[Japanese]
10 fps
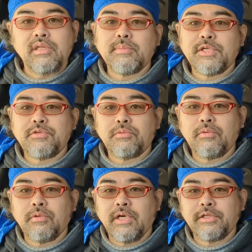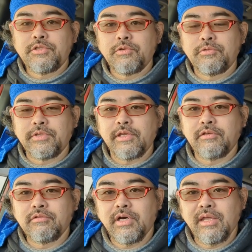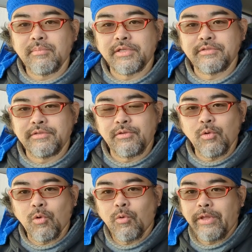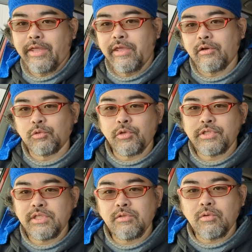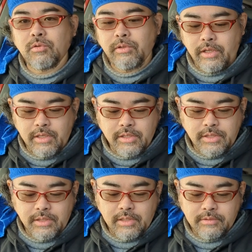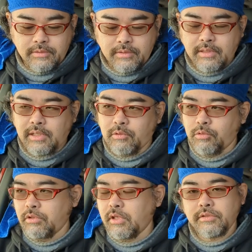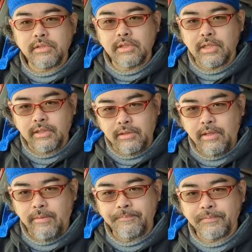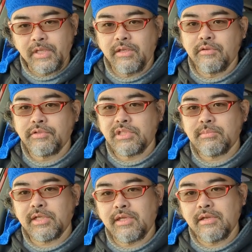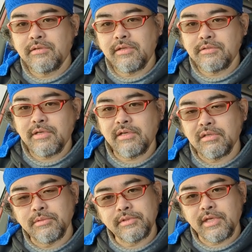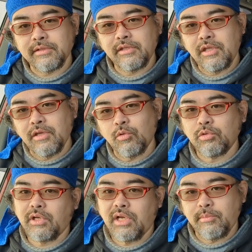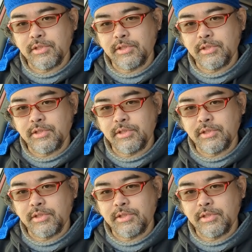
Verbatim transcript: でまあ、ちょっと話を付け加えますと、えー、今年の4月から6月にかけて、えー、福島県立博物館で行われ